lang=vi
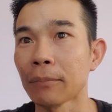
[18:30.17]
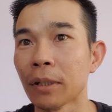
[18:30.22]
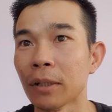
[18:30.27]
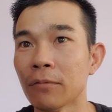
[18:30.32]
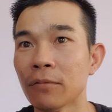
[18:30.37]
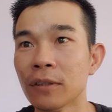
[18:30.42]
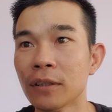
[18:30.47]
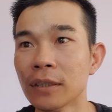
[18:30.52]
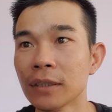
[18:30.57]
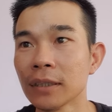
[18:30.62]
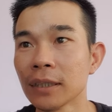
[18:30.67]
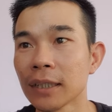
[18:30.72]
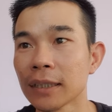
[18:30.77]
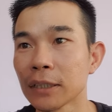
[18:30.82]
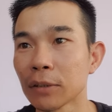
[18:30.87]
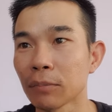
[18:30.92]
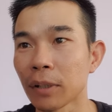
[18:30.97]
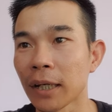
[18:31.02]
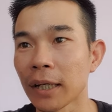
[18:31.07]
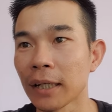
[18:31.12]
bị vướng ở
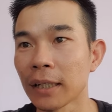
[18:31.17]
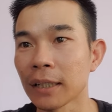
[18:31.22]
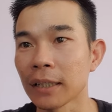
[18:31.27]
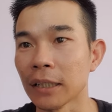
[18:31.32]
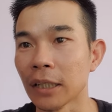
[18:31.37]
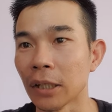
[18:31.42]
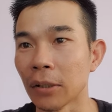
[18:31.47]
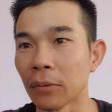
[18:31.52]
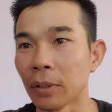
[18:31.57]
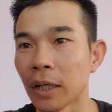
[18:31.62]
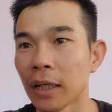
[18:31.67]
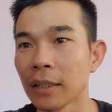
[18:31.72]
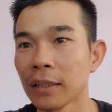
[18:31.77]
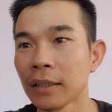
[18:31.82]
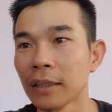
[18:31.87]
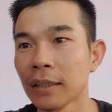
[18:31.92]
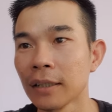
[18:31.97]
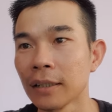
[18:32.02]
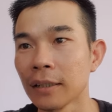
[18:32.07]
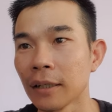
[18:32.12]
trong đây rất là nhiều nè
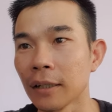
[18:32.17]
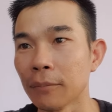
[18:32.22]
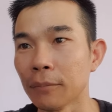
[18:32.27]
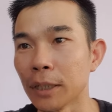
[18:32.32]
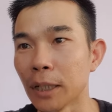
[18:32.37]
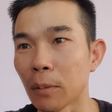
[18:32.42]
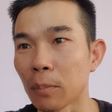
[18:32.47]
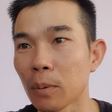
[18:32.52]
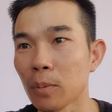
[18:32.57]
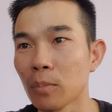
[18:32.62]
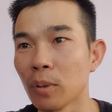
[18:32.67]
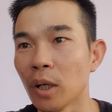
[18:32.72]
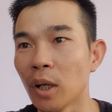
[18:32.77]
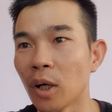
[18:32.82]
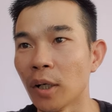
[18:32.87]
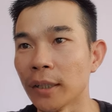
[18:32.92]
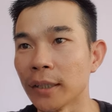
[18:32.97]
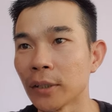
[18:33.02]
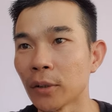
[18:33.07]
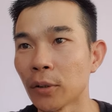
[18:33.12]
à, mình đọc cái bình
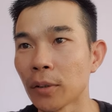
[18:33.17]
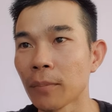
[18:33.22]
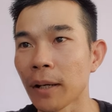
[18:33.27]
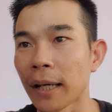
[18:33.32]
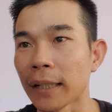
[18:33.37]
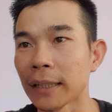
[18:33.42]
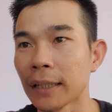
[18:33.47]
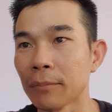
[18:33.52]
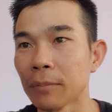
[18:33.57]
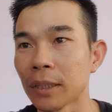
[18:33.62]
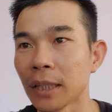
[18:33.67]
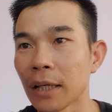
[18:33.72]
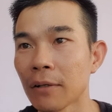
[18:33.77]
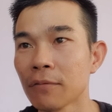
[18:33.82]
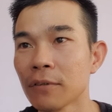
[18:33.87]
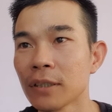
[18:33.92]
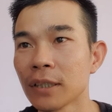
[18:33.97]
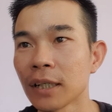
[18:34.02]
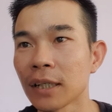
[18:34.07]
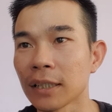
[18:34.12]
luận của các bạn thì mình thấy
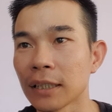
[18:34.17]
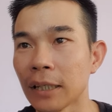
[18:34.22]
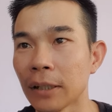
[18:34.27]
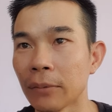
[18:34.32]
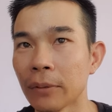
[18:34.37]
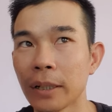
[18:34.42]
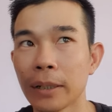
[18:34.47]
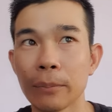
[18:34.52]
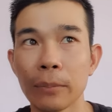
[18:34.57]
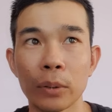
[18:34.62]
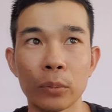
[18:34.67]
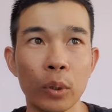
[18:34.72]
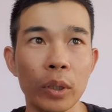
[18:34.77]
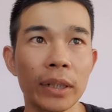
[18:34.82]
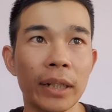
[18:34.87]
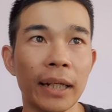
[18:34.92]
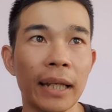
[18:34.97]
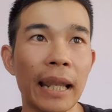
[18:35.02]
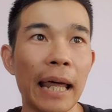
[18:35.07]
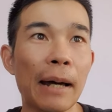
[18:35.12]
vướng rất là nhiều nên mình
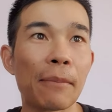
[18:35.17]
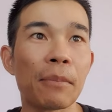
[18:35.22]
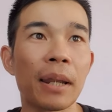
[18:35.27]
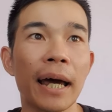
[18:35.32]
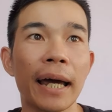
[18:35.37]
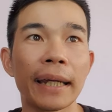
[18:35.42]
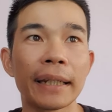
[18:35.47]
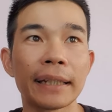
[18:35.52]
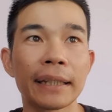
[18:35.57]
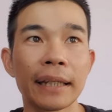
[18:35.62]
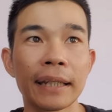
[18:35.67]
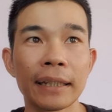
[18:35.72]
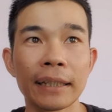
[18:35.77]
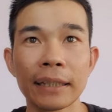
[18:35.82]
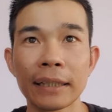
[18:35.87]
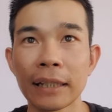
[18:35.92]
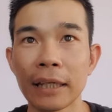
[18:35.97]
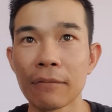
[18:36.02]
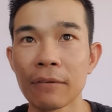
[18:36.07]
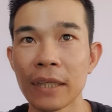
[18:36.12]
quyết định làm lại
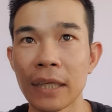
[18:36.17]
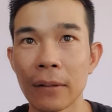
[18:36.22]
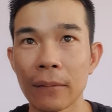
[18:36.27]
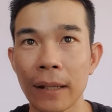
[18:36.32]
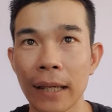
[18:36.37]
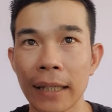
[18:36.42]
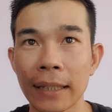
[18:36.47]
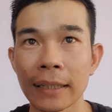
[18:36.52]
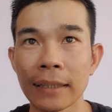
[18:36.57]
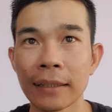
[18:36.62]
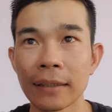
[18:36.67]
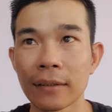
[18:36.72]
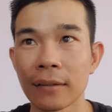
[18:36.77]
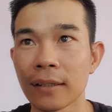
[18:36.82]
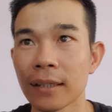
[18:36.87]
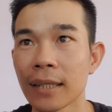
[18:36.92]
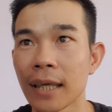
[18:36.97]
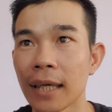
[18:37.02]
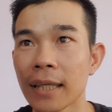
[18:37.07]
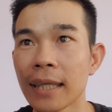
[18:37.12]
cái cái video này cho
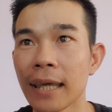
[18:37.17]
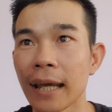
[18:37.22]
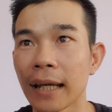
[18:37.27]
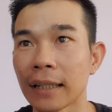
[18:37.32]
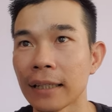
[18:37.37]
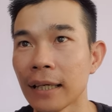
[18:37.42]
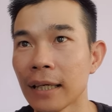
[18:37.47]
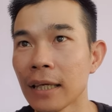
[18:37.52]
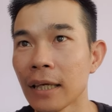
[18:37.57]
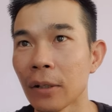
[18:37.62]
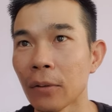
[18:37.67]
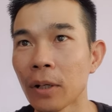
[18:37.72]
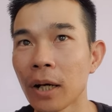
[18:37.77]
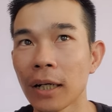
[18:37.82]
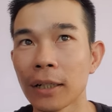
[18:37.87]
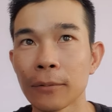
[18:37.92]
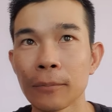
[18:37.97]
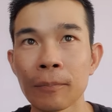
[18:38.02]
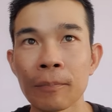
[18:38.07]
nó dễ dàng dễ hiểu hơn